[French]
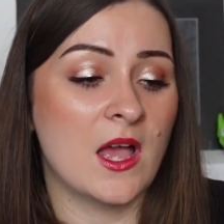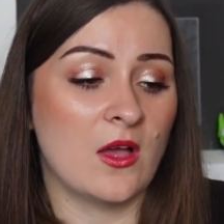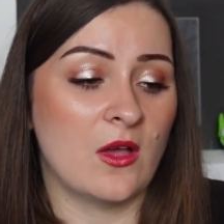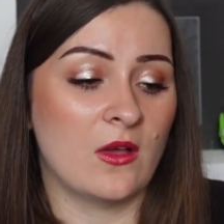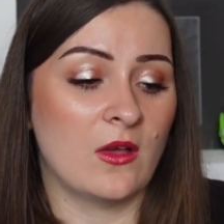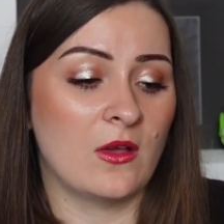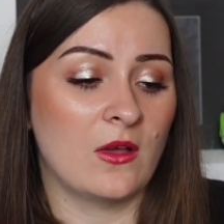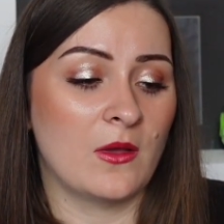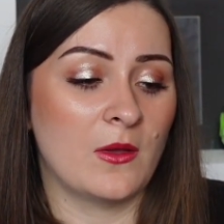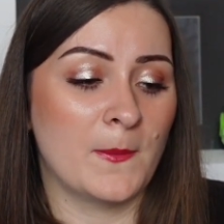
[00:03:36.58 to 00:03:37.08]

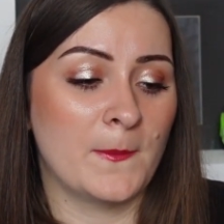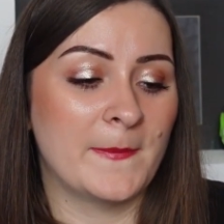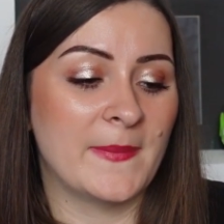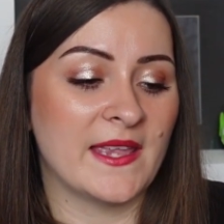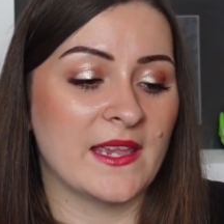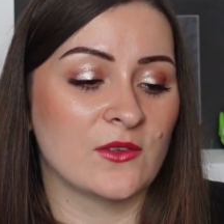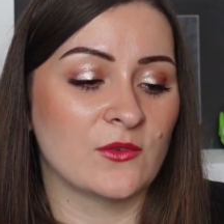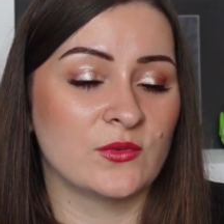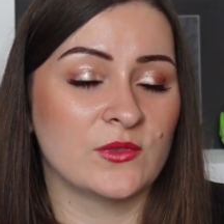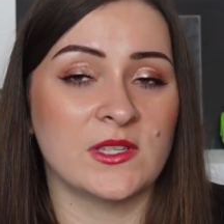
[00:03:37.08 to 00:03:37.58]
Euh,
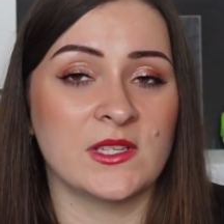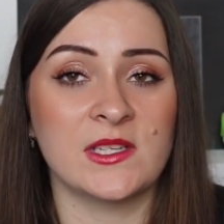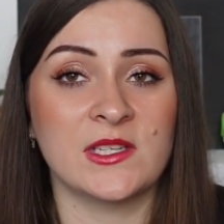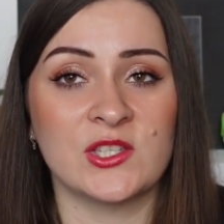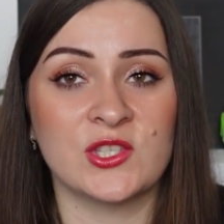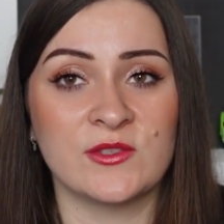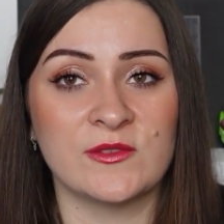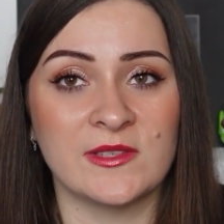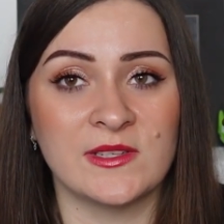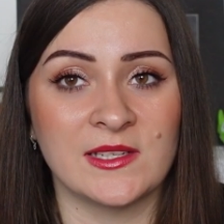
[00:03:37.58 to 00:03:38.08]
bah
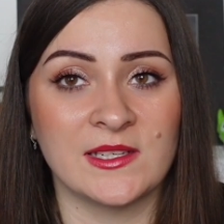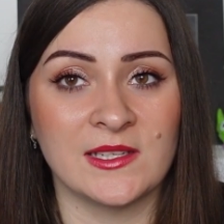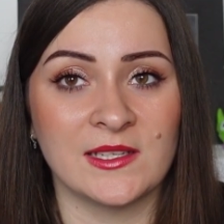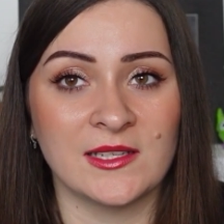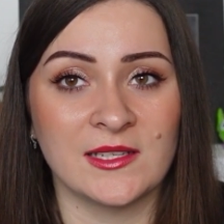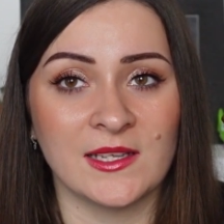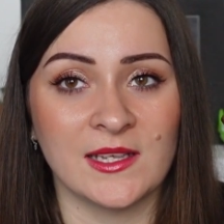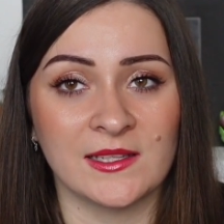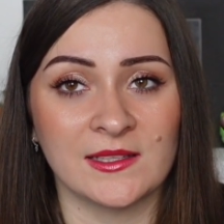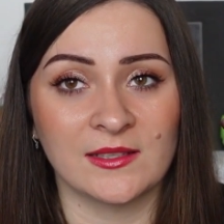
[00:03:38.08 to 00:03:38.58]
écoutez, je
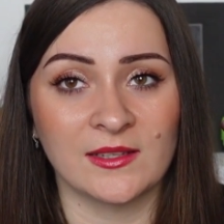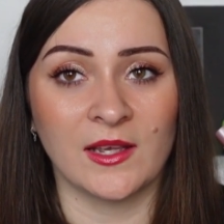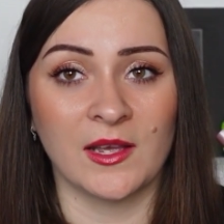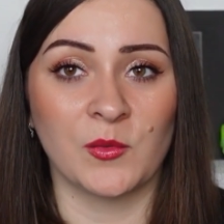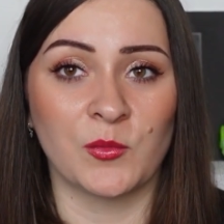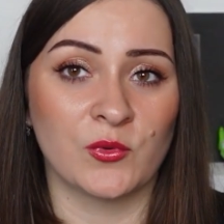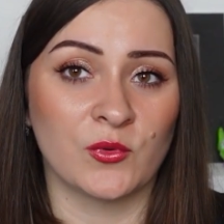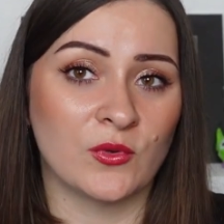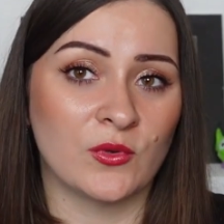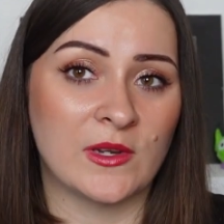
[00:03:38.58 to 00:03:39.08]
vais
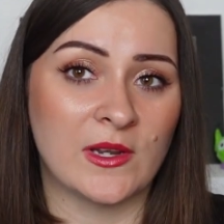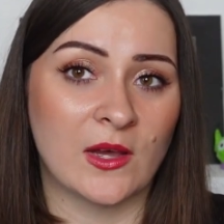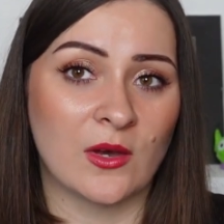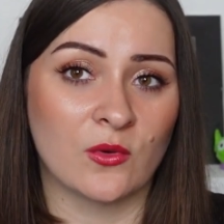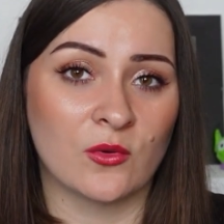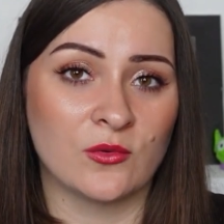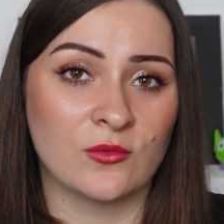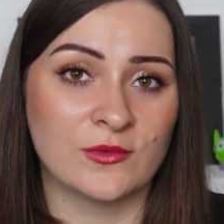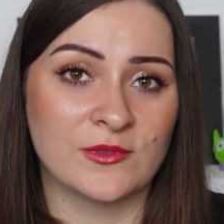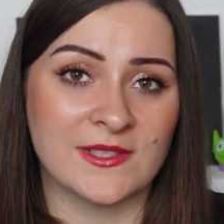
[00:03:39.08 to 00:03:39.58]
être un peu la
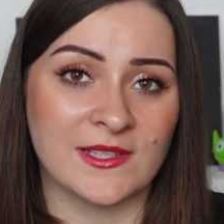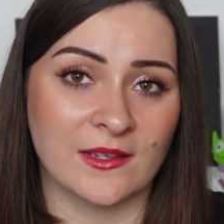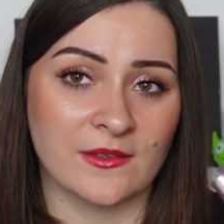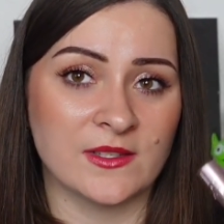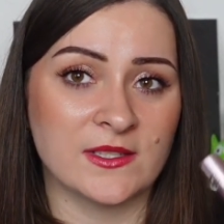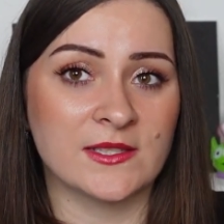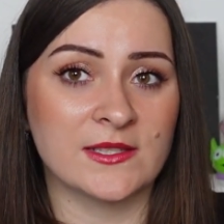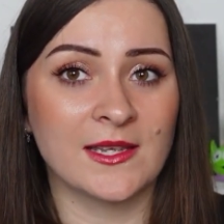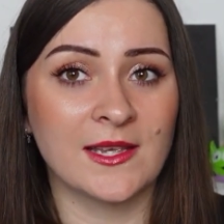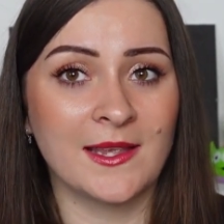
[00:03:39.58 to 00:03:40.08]
relou de
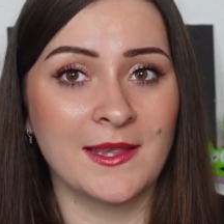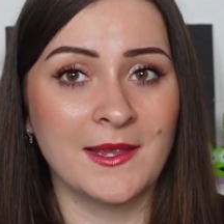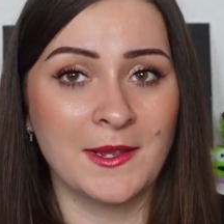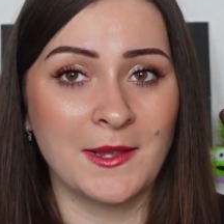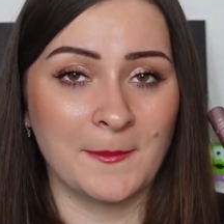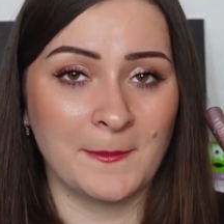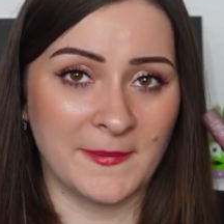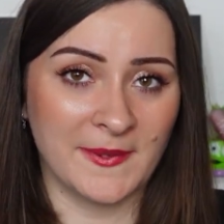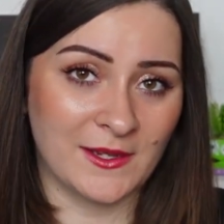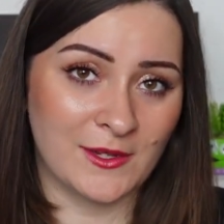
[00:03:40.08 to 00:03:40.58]
service,
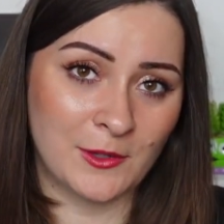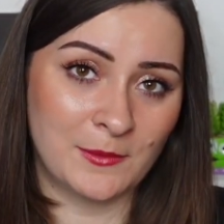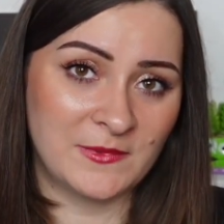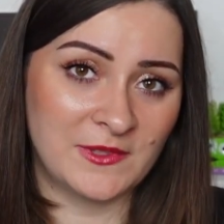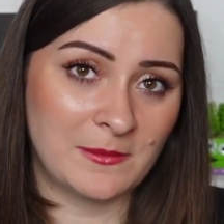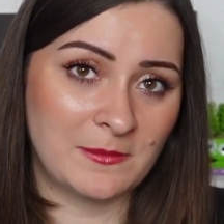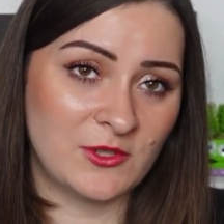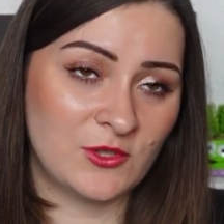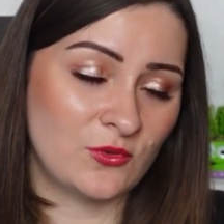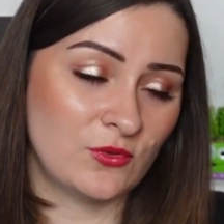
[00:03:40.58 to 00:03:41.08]
mais comme
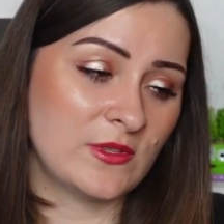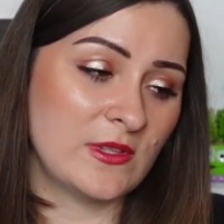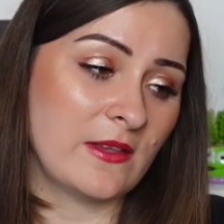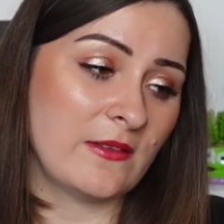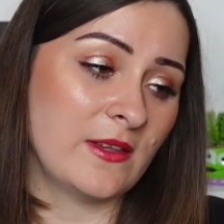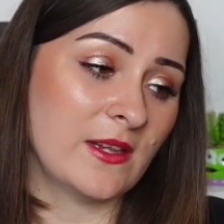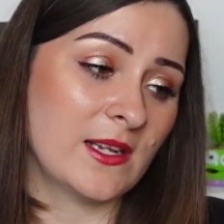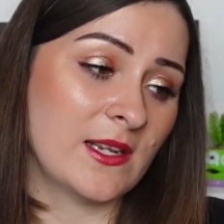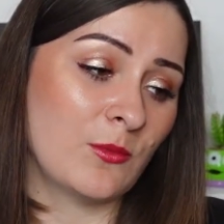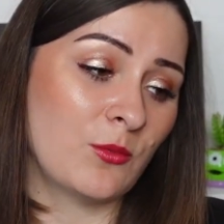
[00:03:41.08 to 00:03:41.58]
d'habitude
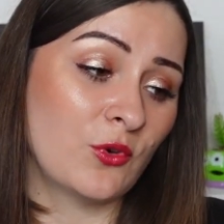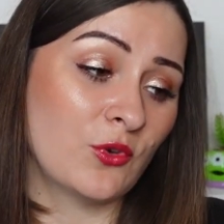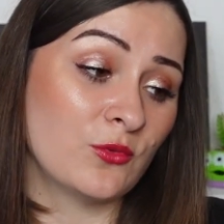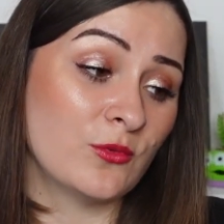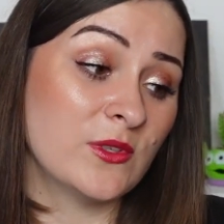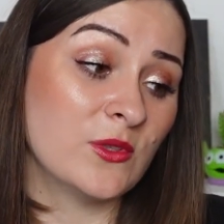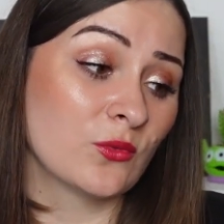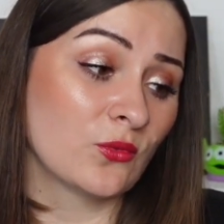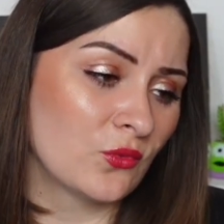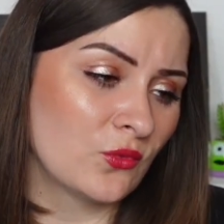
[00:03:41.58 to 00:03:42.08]
avec les
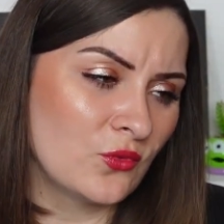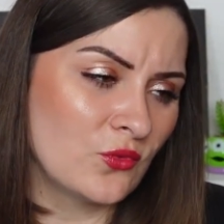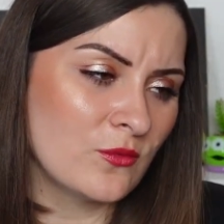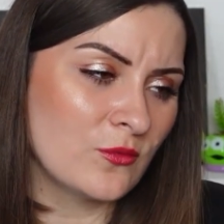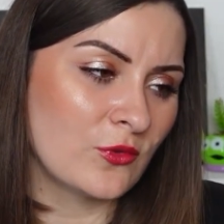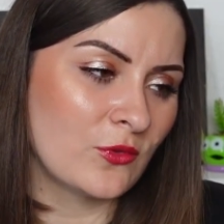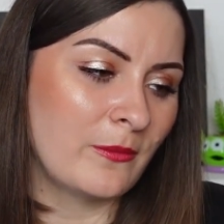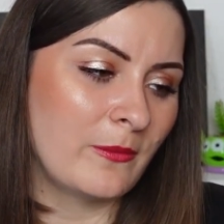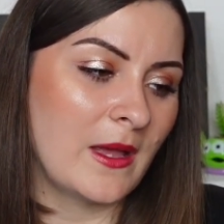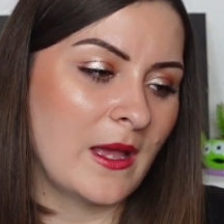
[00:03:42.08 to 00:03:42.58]
produits dont tout le
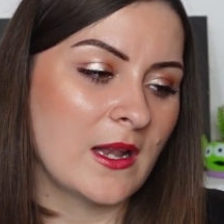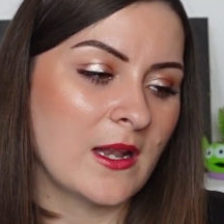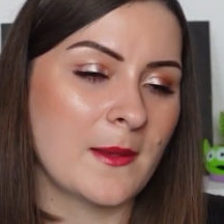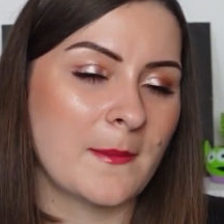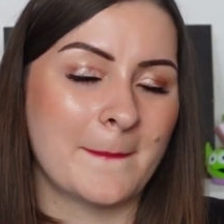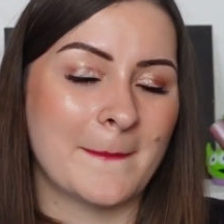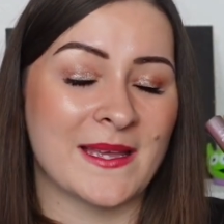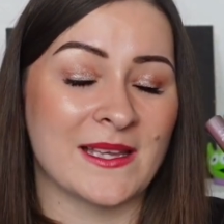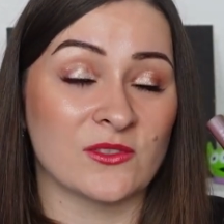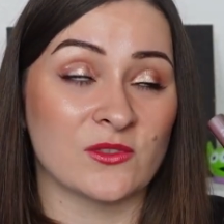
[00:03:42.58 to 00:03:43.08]
monde parle,
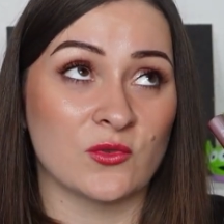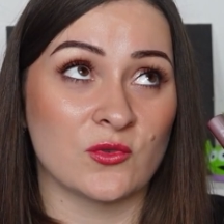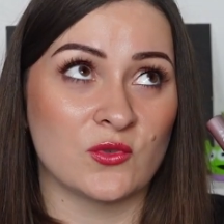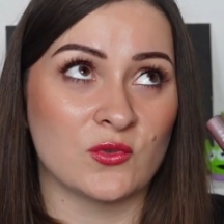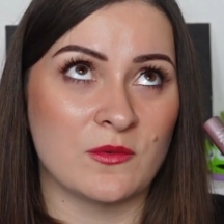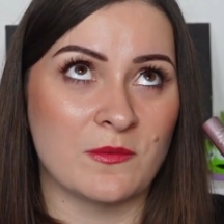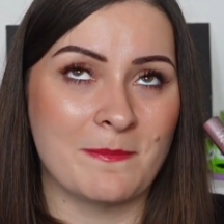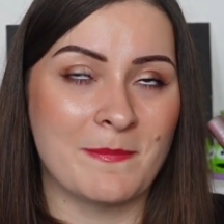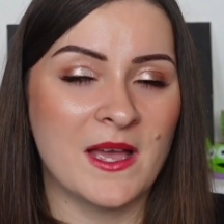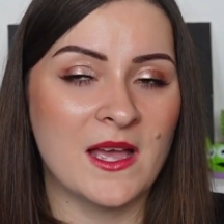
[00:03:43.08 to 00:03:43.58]
bah je
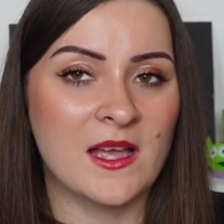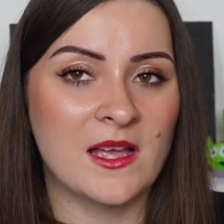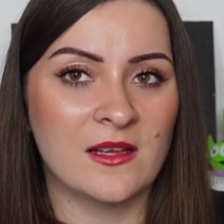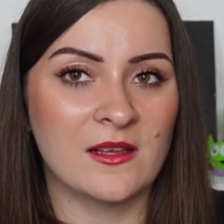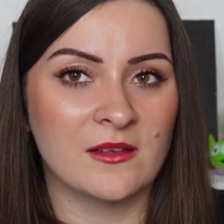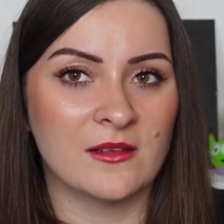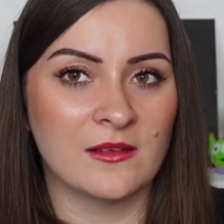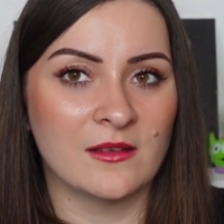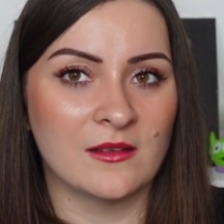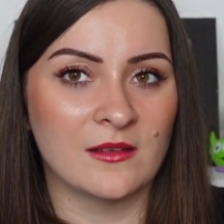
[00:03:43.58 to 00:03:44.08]
suis
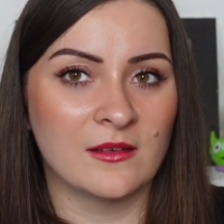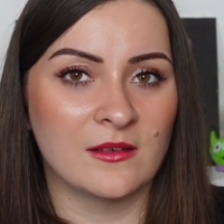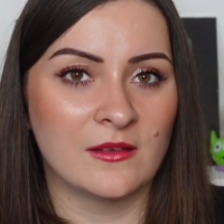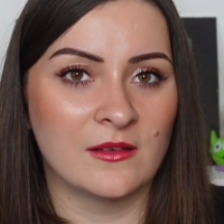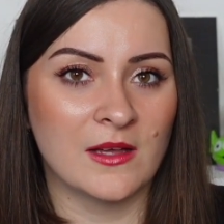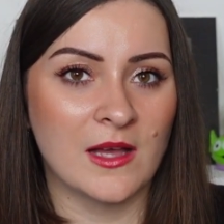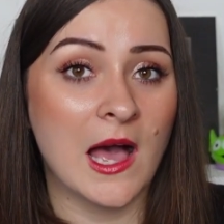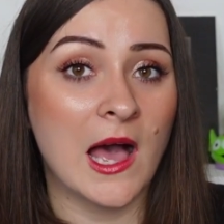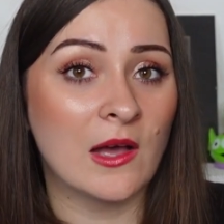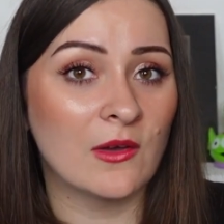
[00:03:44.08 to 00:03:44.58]
pas euh,
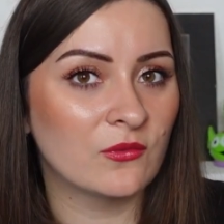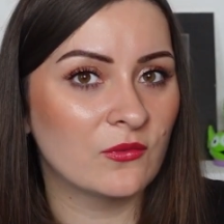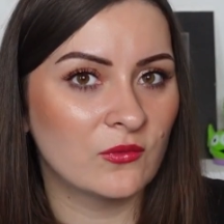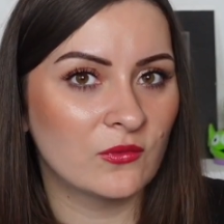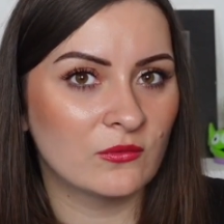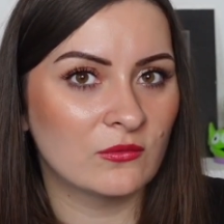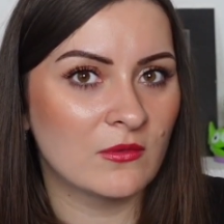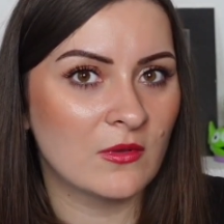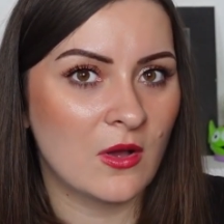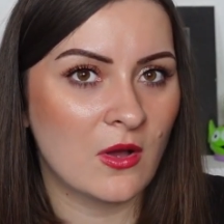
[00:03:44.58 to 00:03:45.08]
à
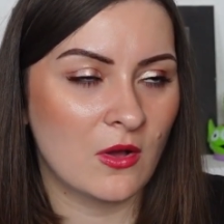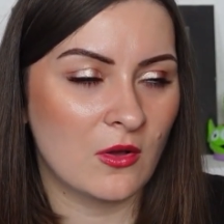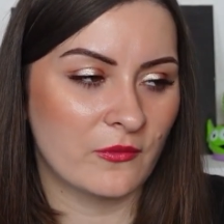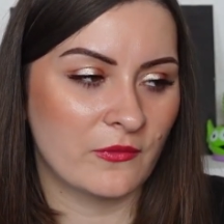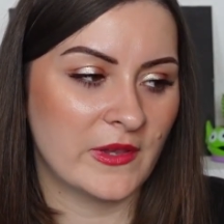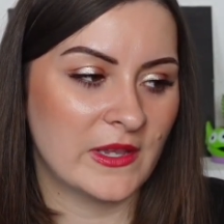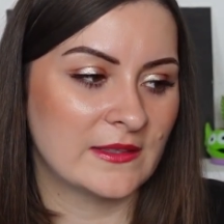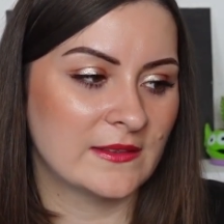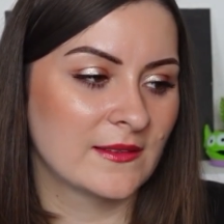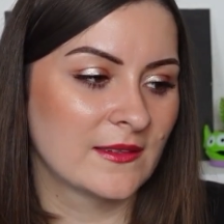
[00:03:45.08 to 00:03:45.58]
fond en
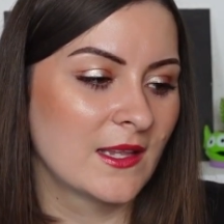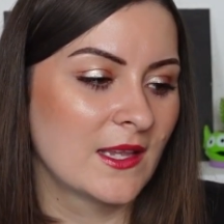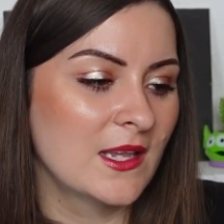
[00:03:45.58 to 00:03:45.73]
fait.